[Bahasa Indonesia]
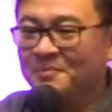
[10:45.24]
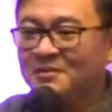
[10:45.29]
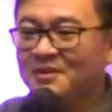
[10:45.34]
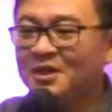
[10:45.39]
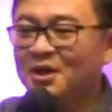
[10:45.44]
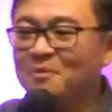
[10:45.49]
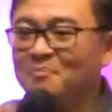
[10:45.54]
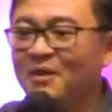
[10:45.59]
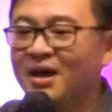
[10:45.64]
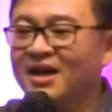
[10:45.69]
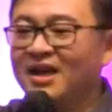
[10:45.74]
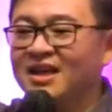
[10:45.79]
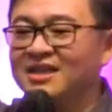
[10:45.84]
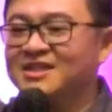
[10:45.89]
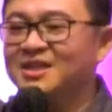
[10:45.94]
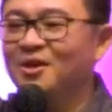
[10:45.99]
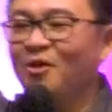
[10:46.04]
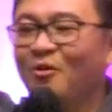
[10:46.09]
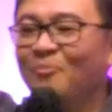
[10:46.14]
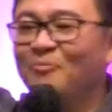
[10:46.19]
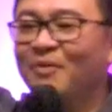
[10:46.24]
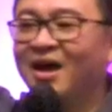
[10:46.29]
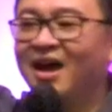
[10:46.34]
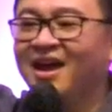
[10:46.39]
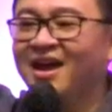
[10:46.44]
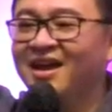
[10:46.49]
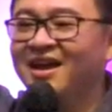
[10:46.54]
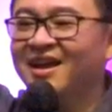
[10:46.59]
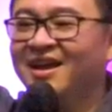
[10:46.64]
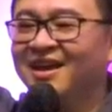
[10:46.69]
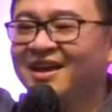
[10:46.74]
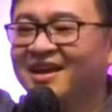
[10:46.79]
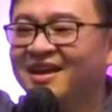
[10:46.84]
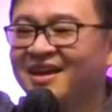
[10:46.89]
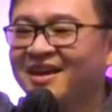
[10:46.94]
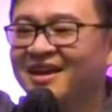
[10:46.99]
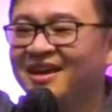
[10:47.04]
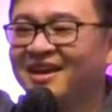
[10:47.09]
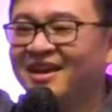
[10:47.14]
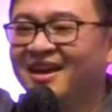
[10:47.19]
Terima kasih Oma.
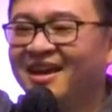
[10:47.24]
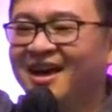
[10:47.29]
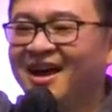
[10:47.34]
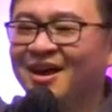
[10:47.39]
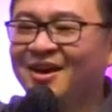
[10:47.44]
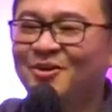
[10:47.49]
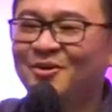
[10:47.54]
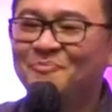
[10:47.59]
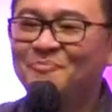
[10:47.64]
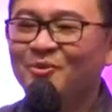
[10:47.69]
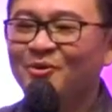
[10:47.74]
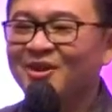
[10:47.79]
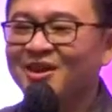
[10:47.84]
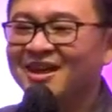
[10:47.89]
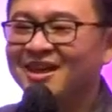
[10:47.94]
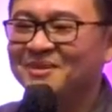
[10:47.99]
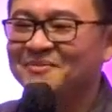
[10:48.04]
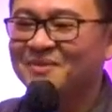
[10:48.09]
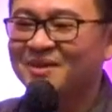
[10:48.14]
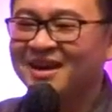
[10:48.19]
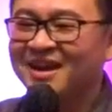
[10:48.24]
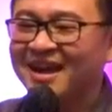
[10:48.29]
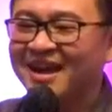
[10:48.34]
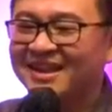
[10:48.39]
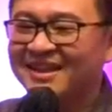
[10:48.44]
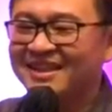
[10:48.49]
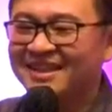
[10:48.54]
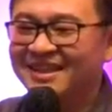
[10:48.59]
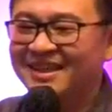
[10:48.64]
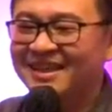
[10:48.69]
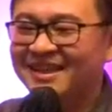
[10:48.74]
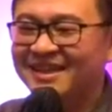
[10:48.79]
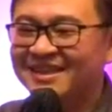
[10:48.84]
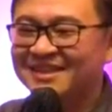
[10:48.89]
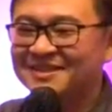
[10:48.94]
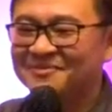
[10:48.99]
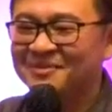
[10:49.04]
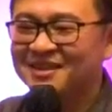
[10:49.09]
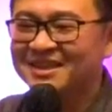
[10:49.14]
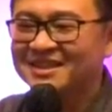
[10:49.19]
Aku boleh ya diberkati
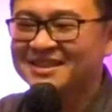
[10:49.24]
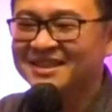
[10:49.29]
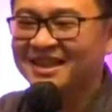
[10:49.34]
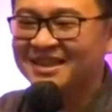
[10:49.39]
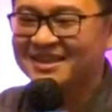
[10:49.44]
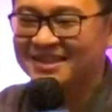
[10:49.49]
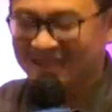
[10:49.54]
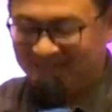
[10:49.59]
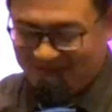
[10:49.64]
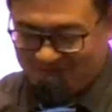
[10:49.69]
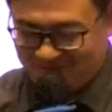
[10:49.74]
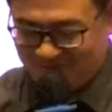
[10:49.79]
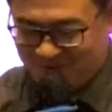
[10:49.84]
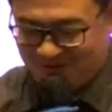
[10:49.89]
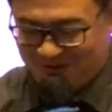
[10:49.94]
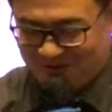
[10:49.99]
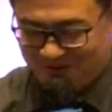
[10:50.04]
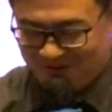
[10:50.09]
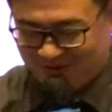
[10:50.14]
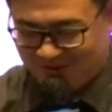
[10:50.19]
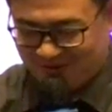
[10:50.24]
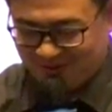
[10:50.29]
sama kesaksianmu.